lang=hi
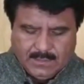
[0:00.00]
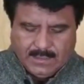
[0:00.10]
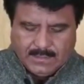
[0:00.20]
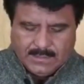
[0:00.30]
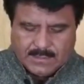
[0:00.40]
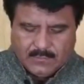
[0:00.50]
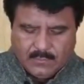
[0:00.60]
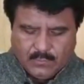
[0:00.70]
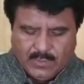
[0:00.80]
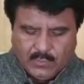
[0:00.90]

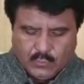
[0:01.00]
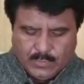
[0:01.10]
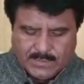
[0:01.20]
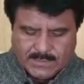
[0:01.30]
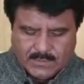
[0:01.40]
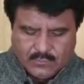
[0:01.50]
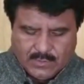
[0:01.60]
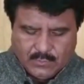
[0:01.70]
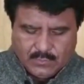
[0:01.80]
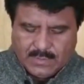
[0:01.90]
97.2 परसेंट जो
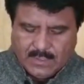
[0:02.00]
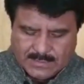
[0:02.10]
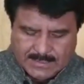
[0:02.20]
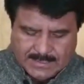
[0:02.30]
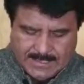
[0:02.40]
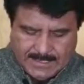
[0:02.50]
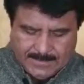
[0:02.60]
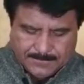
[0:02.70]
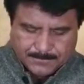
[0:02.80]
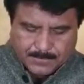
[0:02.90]
है उन्होंने हासिल किया
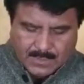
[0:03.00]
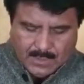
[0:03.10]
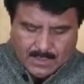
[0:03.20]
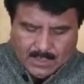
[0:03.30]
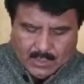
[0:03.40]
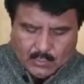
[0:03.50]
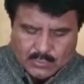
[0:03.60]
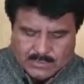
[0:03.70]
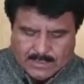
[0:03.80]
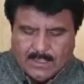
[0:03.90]
है
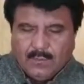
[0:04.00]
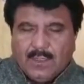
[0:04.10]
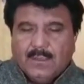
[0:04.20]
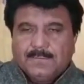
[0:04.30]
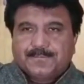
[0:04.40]
उसके अलावा